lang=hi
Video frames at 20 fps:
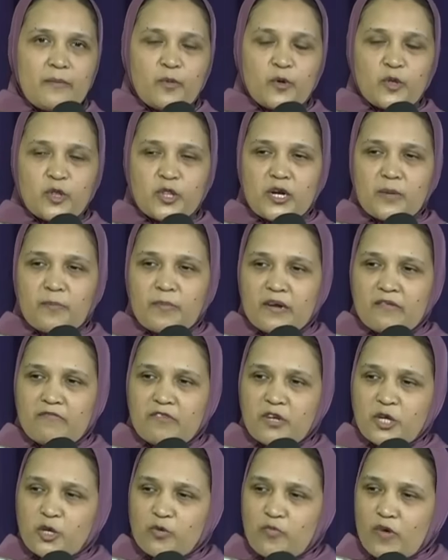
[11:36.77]
पुत्र पर
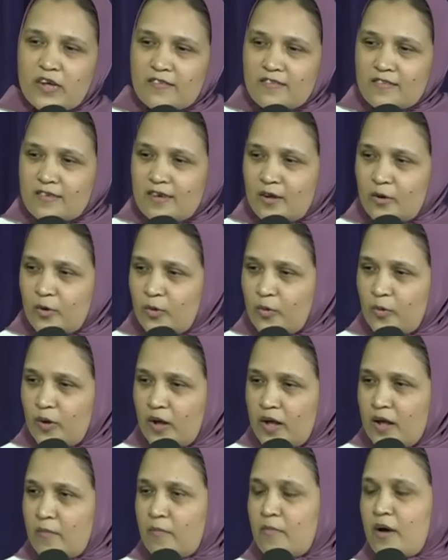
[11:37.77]
विश्वास करो
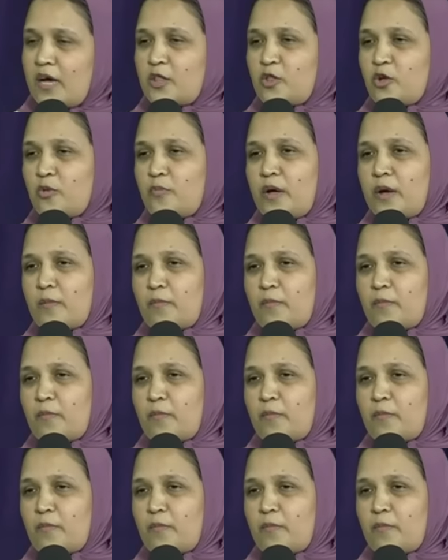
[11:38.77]
मैं तुम्हें